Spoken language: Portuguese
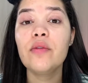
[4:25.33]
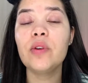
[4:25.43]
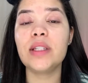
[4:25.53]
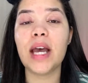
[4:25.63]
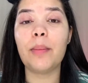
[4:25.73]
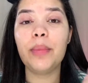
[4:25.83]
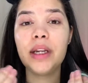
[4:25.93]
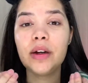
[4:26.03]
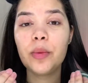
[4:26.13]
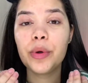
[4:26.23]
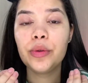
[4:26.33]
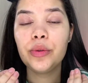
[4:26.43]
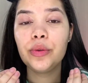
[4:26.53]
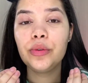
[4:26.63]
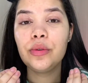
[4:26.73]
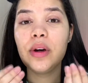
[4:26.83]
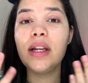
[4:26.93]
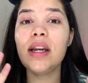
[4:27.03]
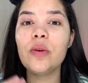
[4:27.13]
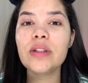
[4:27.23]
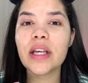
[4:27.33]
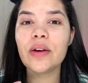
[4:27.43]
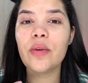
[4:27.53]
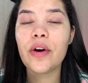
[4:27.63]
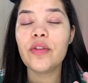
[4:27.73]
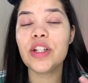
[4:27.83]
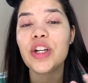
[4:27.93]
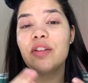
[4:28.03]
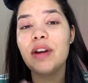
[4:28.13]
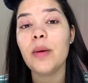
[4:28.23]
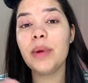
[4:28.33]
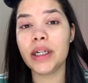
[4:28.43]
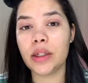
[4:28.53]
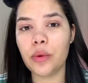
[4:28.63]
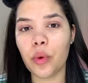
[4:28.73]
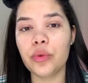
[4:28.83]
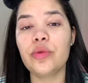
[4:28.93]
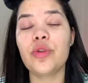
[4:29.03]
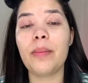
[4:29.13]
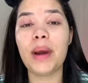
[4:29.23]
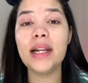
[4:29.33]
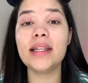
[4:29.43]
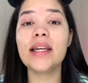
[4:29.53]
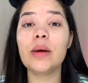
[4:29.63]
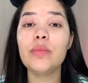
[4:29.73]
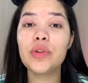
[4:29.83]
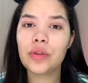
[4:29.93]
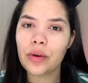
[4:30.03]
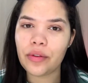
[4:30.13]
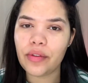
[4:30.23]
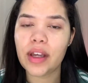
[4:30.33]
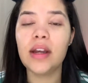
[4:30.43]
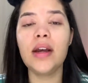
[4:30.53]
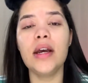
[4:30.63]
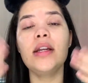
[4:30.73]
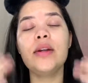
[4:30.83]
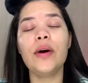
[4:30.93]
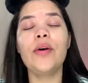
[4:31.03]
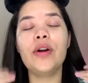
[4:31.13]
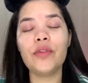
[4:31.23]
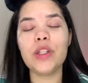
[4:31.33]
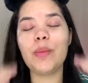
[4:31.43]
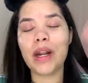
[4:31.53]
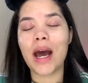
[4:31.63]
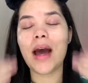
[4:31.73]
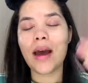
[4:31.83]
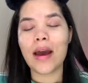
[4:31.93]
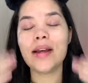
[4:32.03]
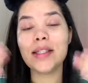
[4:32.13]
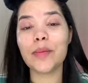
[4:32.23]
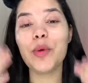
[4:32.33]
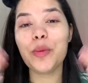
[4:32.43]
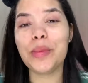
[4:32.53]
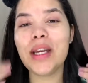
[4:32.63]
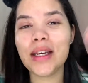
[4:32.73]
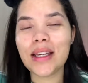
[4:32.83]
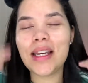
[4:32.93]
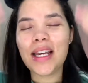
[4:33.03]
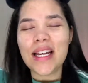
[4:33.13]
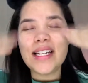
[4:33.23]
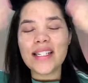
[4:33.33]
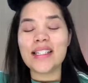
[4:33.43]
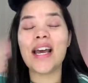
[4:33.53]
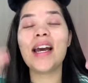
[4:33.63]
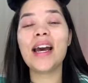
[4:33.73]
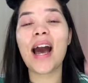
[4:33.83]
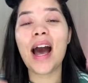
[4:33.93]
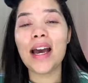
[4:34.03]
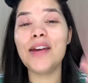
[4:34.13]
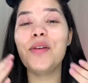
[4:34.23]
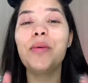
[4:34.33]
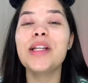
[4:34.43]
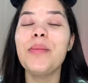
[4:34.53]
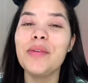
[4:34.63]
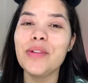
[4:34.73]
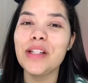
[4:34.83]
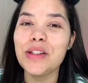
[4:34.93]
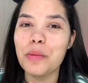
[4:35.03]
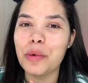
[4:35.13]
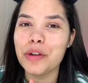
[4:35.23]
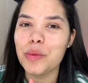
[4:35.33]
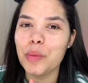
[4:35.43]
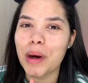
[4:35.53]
você aplica um produto, não secou e você já vem aplicando outro. Sua pele tem que absorver. Então agora eu vou esperar essa bruminha aqui secar e vou mostrar pra vocês o próximo